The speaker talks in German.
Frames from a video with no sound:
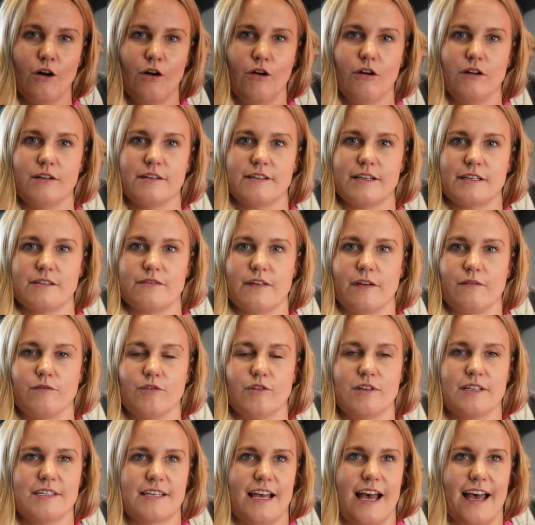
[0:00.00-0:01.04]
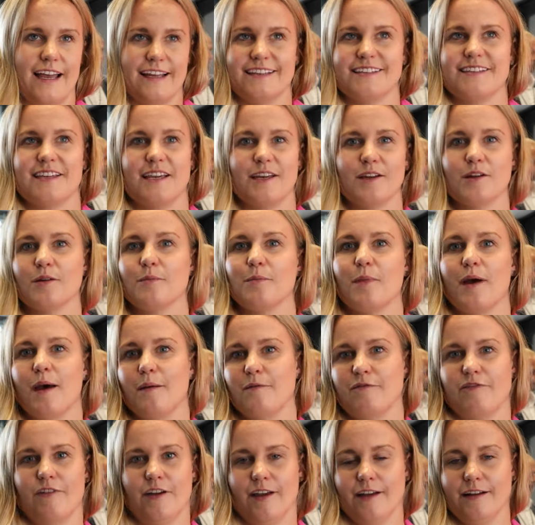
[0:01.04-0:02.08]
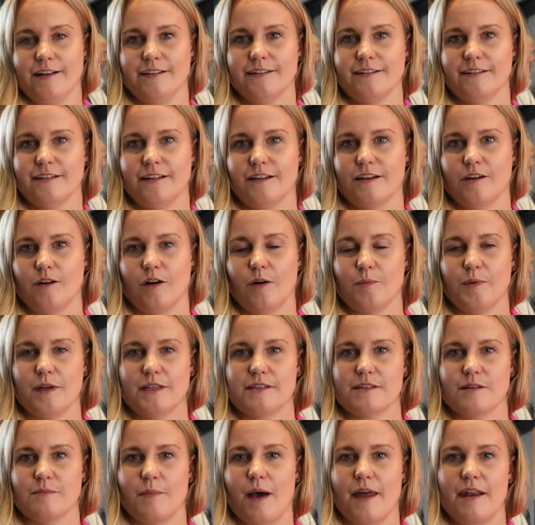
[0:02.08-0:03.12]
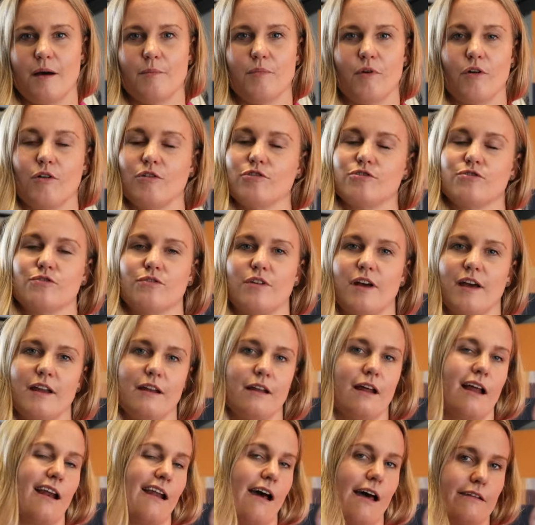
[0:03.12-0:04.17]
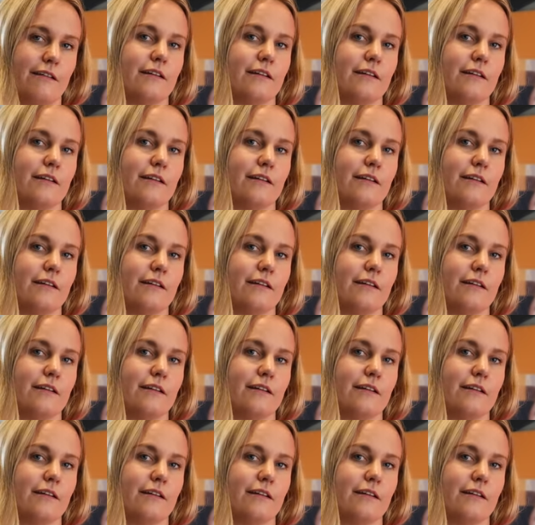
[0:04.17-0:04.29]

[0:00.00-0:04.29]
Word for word: Und deswegen würde ich es eigentlich jedem empfehlen, äh, ob jetzt in meiner Branche oder in einer